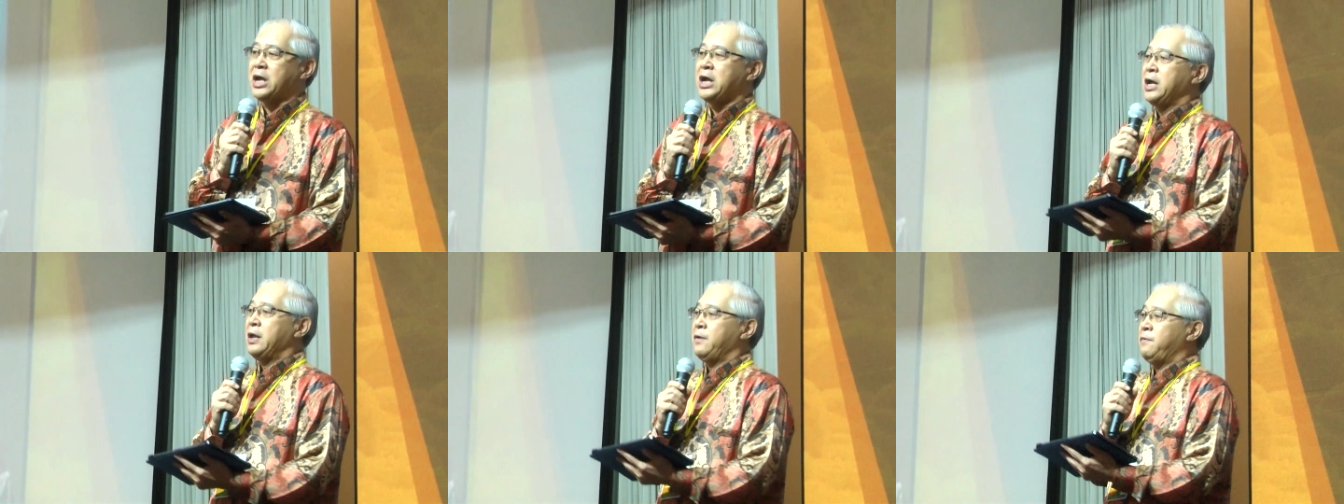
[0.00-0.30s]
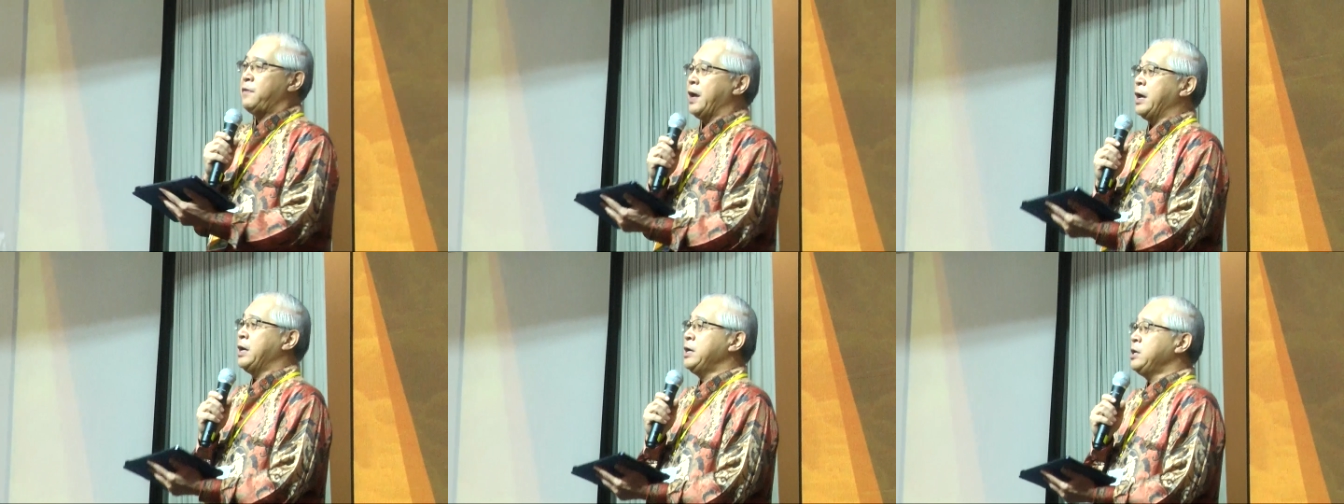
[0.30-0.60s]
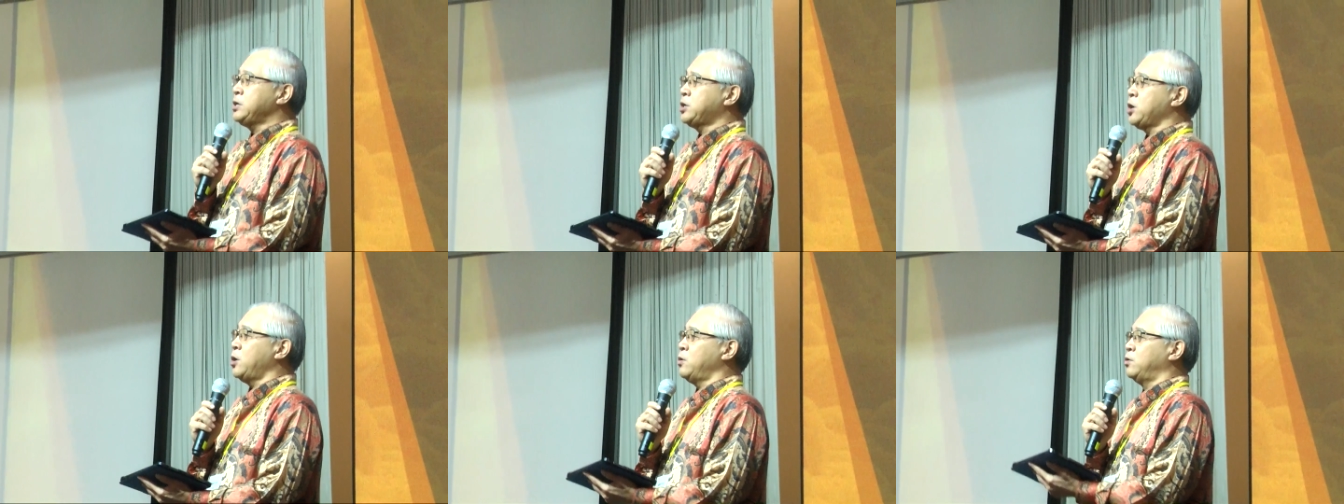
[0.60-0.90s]
能
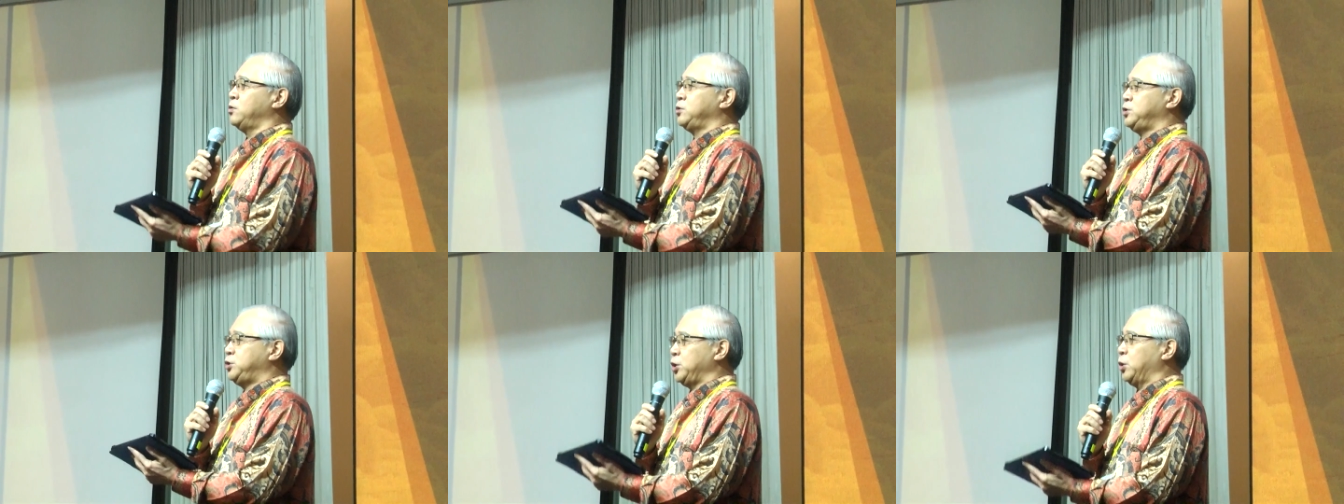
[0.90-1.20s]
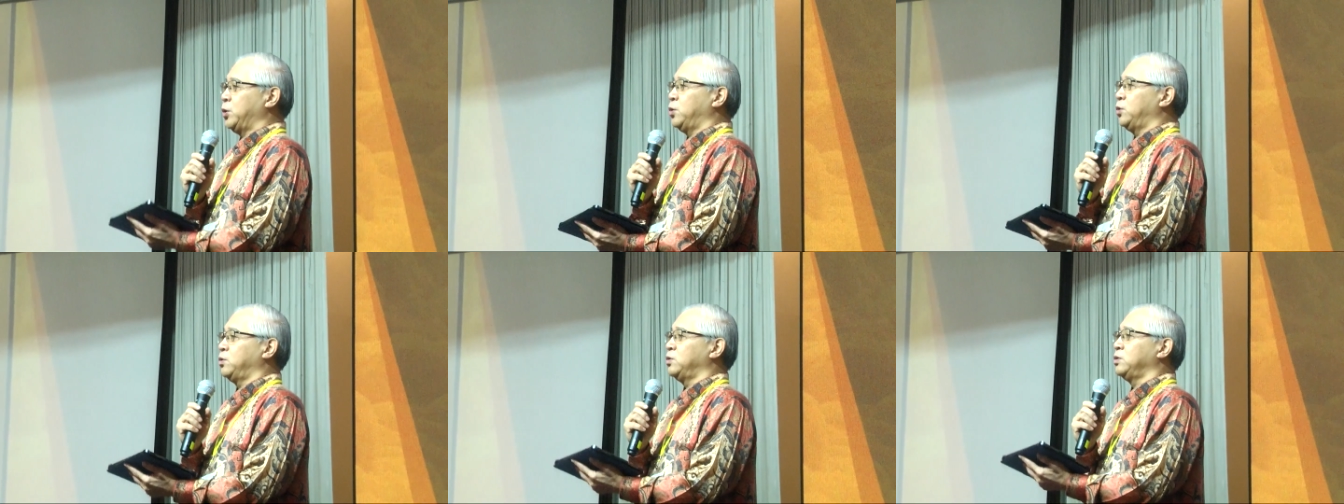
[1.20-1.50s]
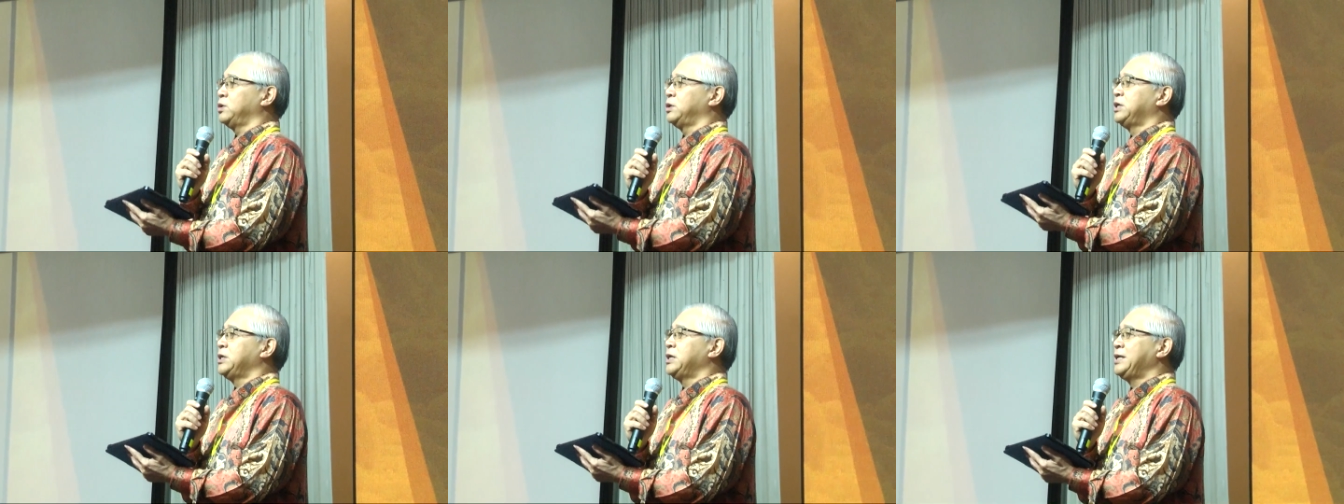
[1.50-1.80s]
够有
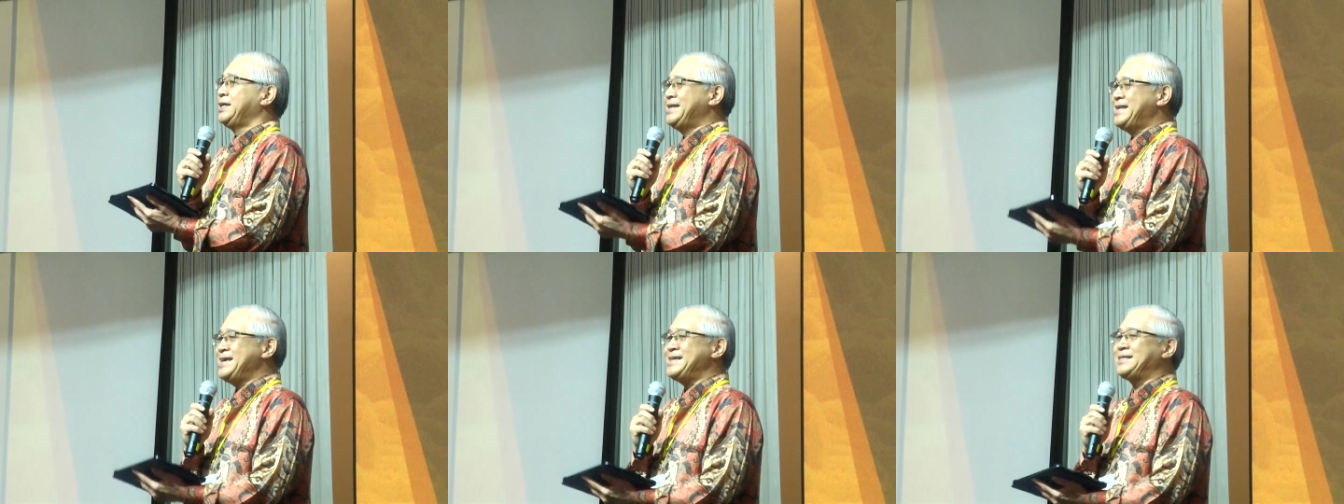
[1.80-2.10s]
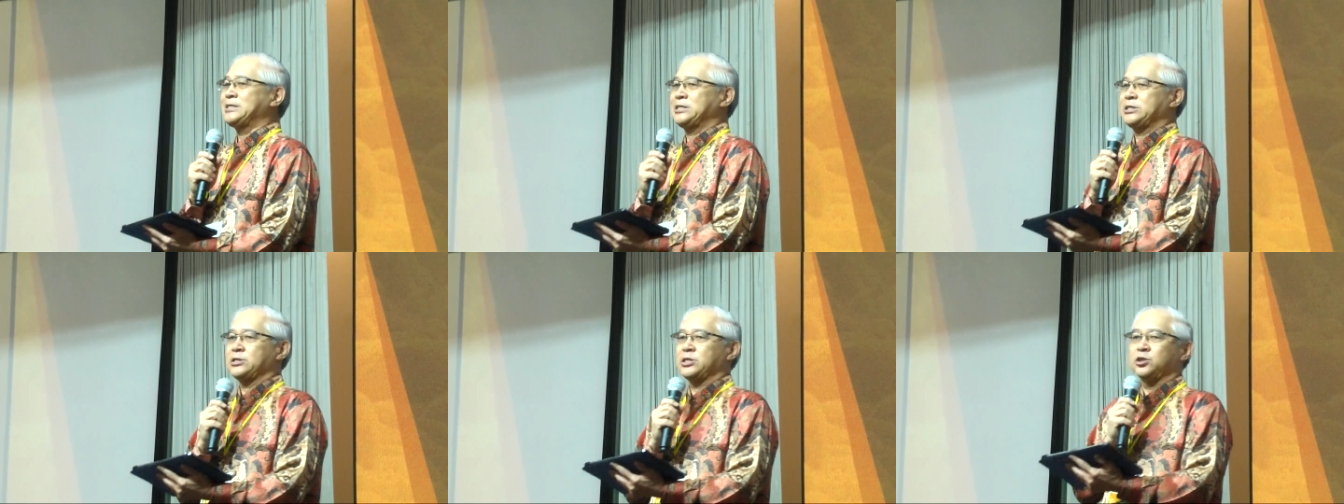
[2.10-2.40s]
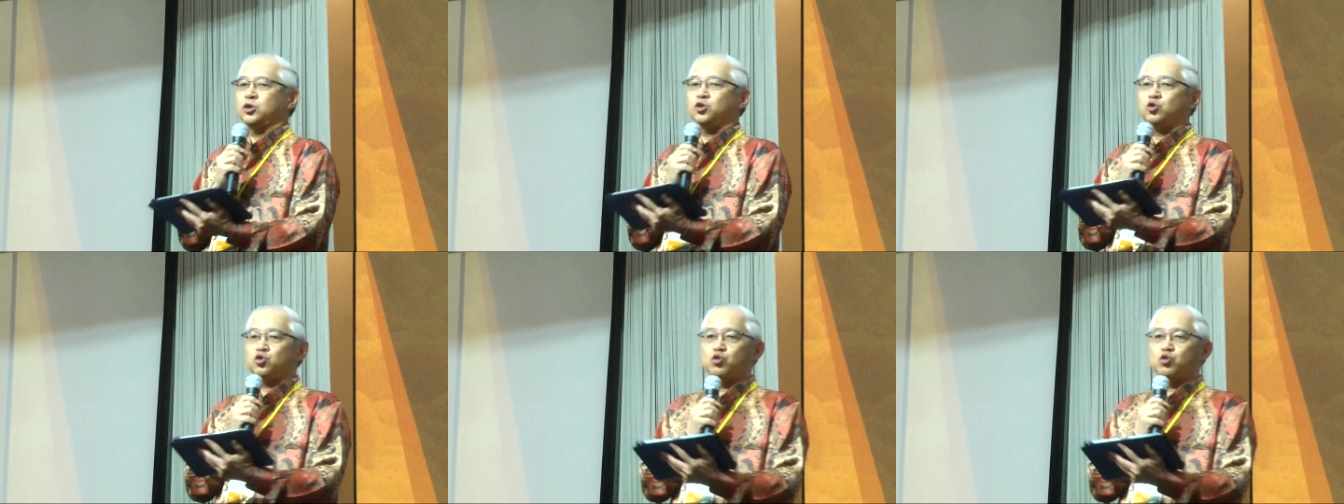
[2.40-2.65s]
历史追